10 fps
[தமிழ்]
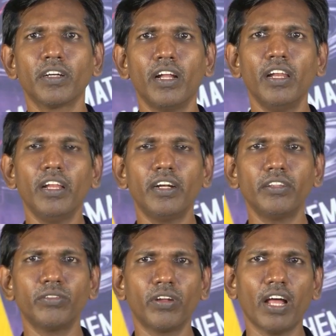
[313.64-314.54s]
கல்
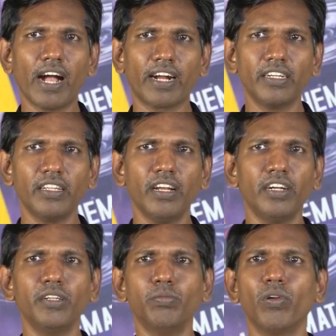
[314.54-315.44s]
என்று சொன்னால் அகழுதல்
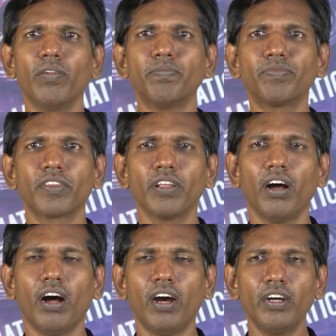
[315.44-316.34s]
என்று பொருள்
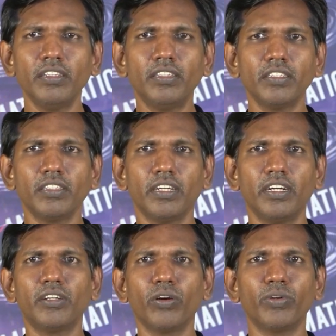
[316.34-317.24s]
ஆழ்ந்து
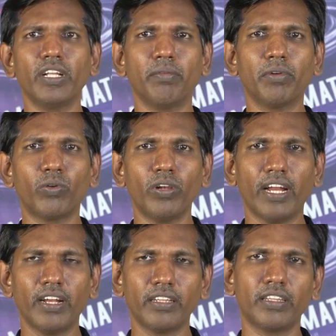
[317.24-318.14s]
எடுக்கக்கூடிய நமக்குள்
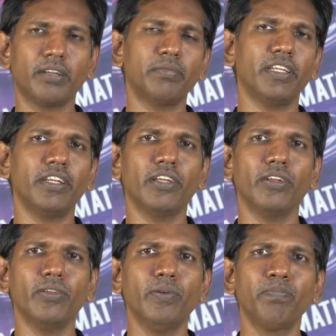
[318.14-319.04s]
என்ன திறமை
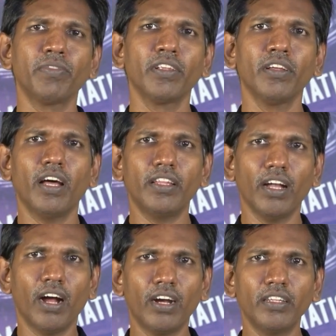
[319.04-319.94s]
இருக்கிறதோ
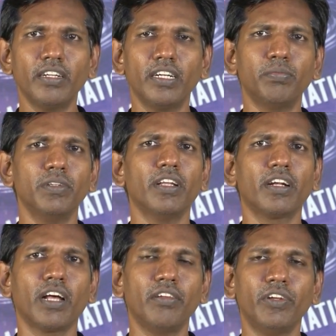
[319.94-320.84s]
அதை ஆழ்ந்து எடுப்பது
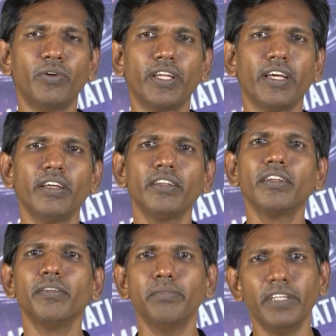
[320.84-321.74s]
தான் கல்வியினுடைய
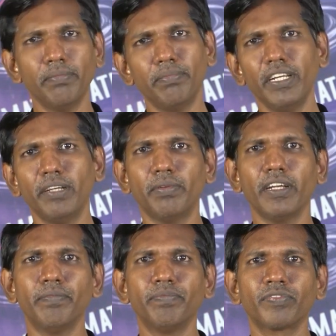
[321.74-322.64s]
மிகப்பெரிய
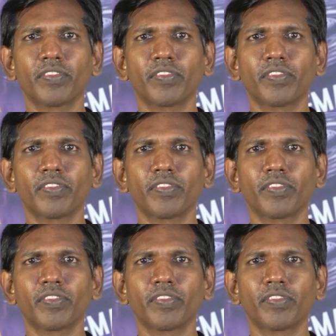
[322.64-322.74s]
பயன்